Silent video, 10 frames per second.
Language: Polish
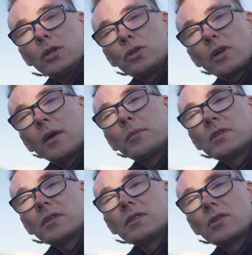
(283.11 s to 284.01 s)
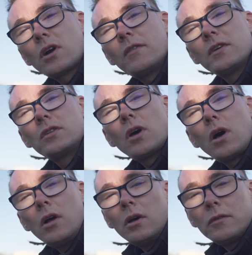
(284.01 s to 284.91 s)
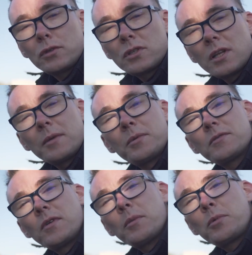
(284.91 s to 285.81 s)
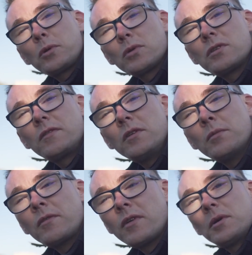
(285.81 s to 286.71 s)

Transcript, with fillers: szukają muzyki stokowej do wrzucania pod swoje produkcje filmowe.